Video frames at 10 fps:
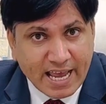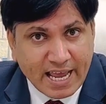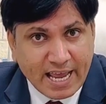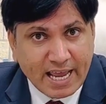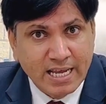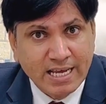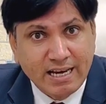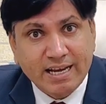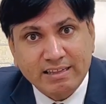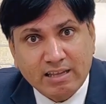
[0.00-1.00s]
गया है
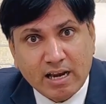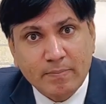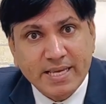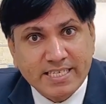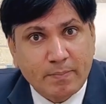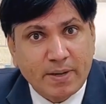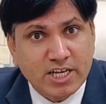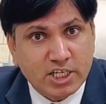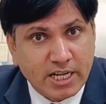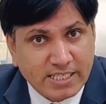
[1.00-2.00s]
लगातार हम ऐसे
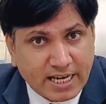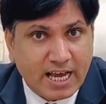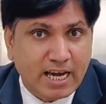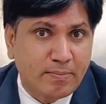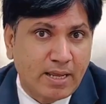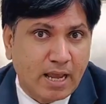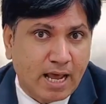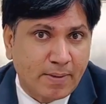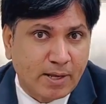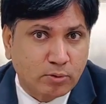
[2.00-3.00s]
एप्लीकेशन की जानकारी भी
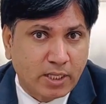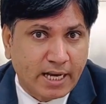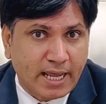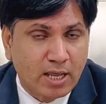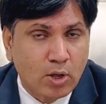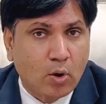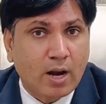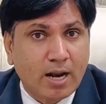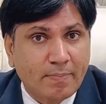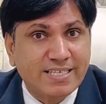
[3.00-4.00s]
आरबीआई को दे रहे हैं
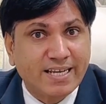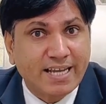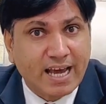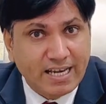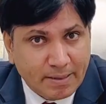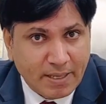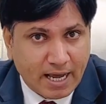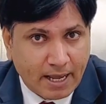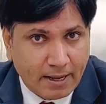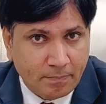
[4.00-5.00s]
और आरबीआई संज्ञान ले भी
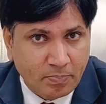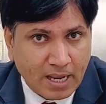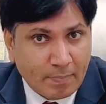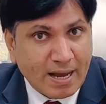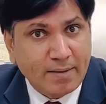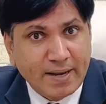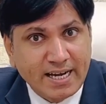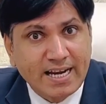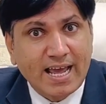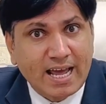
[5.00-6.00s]
रहा है अब आरबीआई
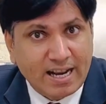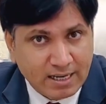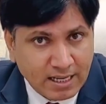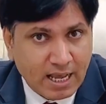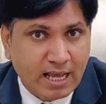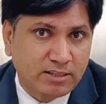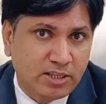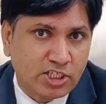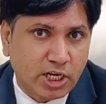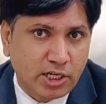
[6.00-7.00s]
ने नया
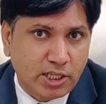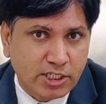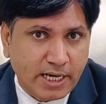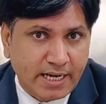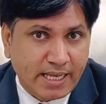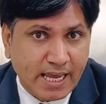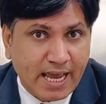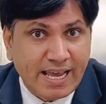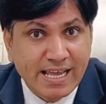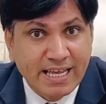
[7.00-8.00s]
दिशा निर्देश जारी
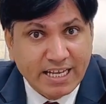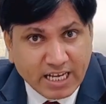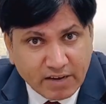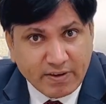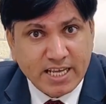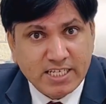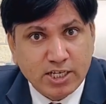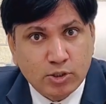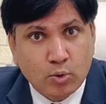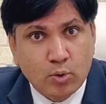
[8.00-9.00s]
किया है रिकवरी
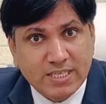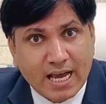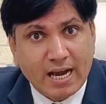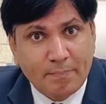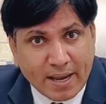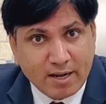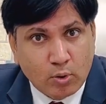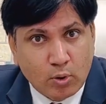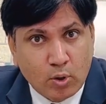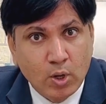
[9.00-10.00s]
एजेंट्स को सारे बैंक
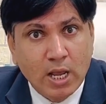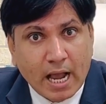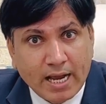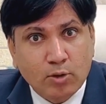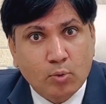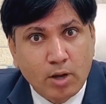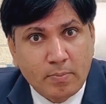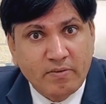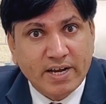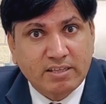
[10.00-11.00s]
को अगर कोई
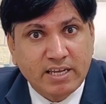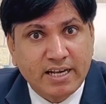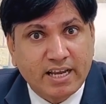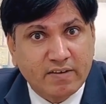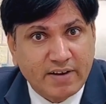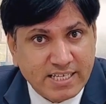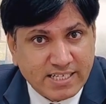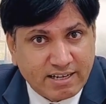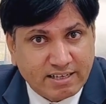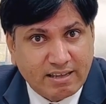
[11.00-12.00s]
भी व्यक्ति रिकवरी
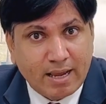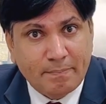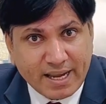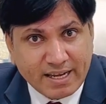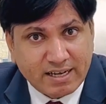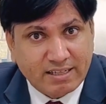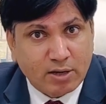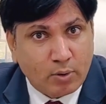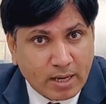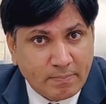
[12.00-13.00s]
एजेंट रखता है बैंक रखता
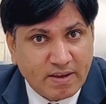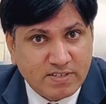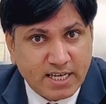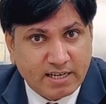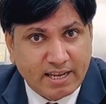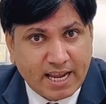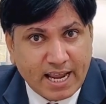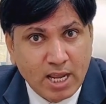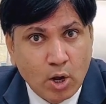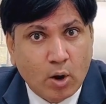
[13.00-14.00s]
है कोई एनबीएफसी रखता
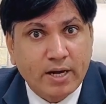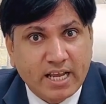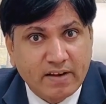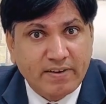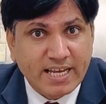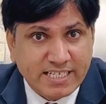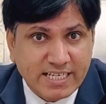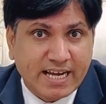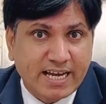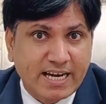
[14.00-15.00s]
है और रिकवरी
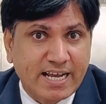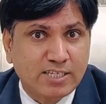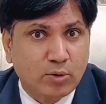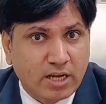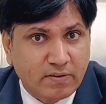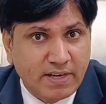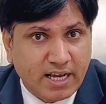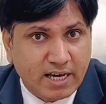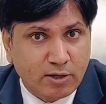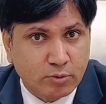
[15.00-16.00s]
एजेंट जाकर के किसी को रिकवरी
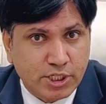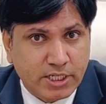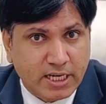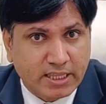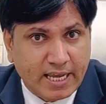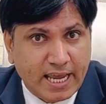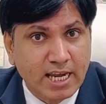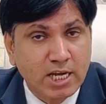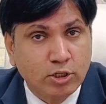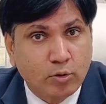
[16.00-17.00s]
करने की कोशिश करते
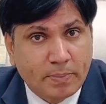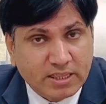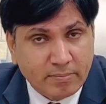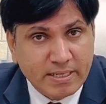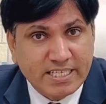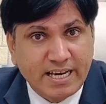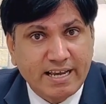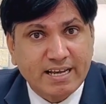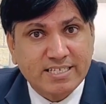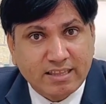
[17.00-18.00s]
हैं तो बदतमीजी
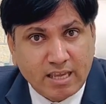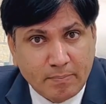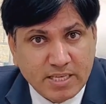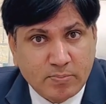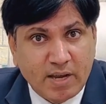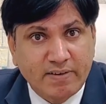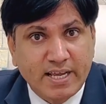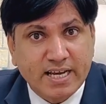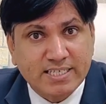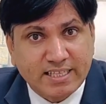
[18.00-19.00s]
नहीं कर सकते मिसबिहेव
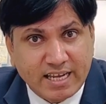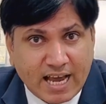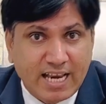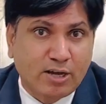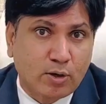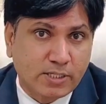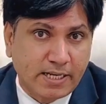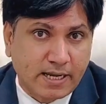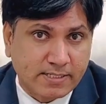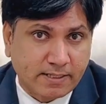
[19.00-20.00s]
नहीं कर सकते गाली गलौच
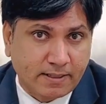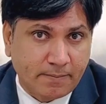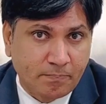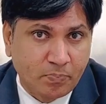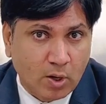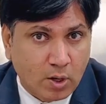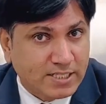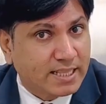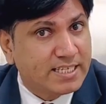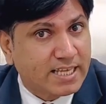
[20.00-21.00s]
नहीं कर सकते और
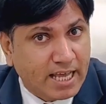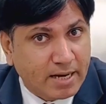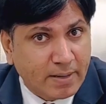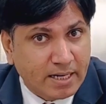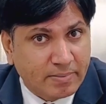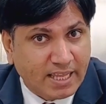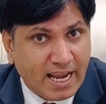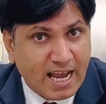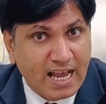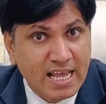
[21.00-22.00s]
साथ ही साथ आरबीआई ने
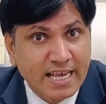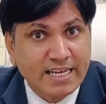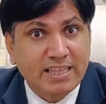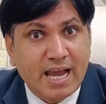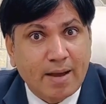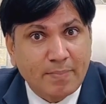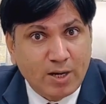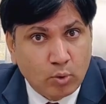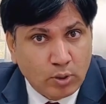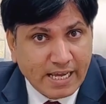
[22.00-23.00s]
बताया यदि आपने
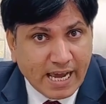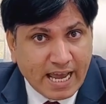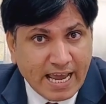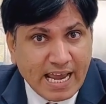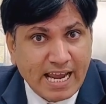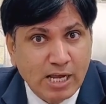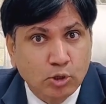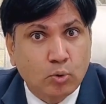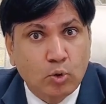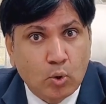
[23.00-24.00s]
लोन लिया है
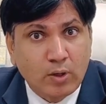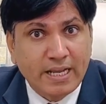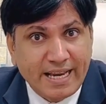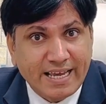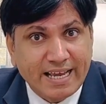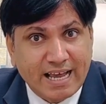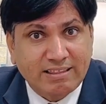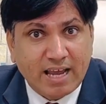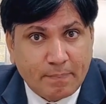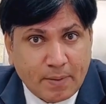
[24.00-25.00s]
तो लोन लेने के
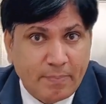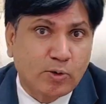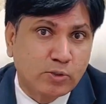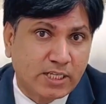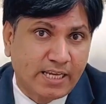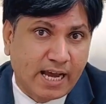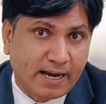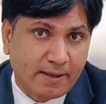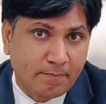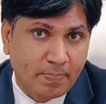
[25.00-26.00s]
नाते आपके भी कुछ
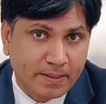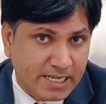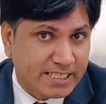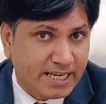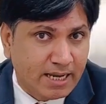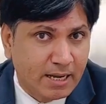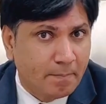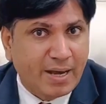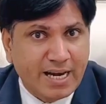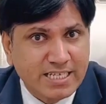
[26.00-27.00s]
अधिकार है जैसे
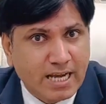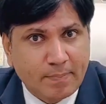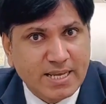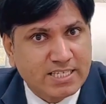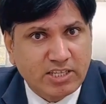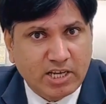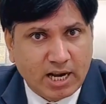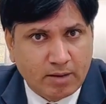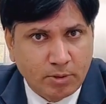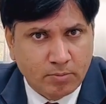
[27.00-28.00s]
मान लीजिए आपकी स्थिति
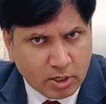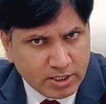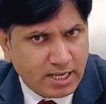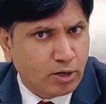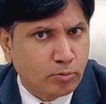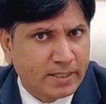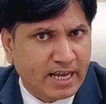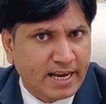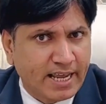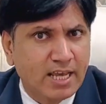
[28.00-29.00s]
खराब हुई बहुत सारे लोग
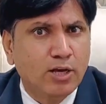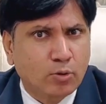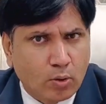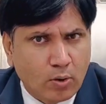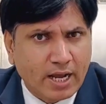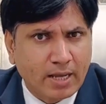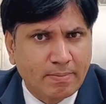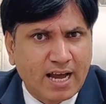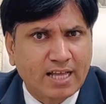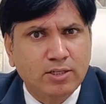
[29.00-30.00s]
बता रहे हैं कोरोना के
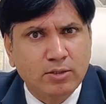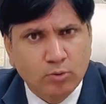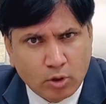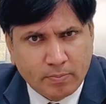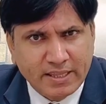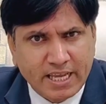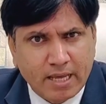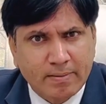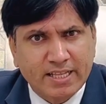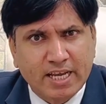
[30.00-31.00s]
बाद नोटबंदी
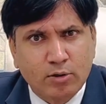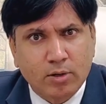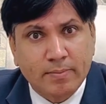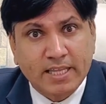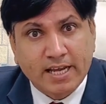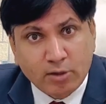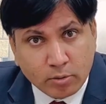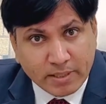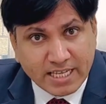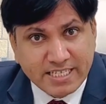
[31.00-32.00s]
के बाद कई लोगों ने बताया कई
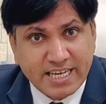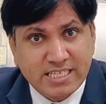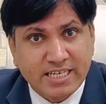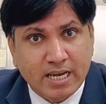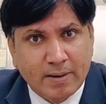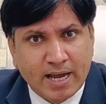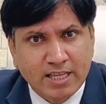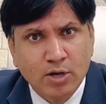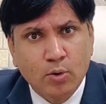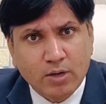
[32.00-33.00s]
लोगों ने बताया जीएसटी के
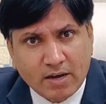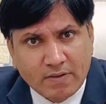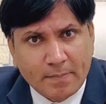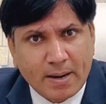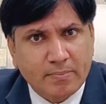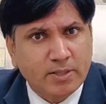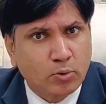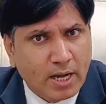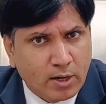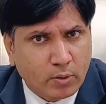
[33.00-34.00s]
बाद उनका व्यापार बंद
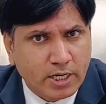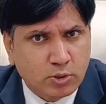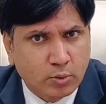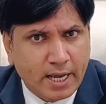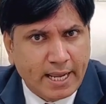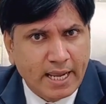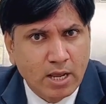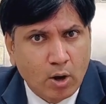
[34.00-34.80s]
हो गया नौकरी छूट गई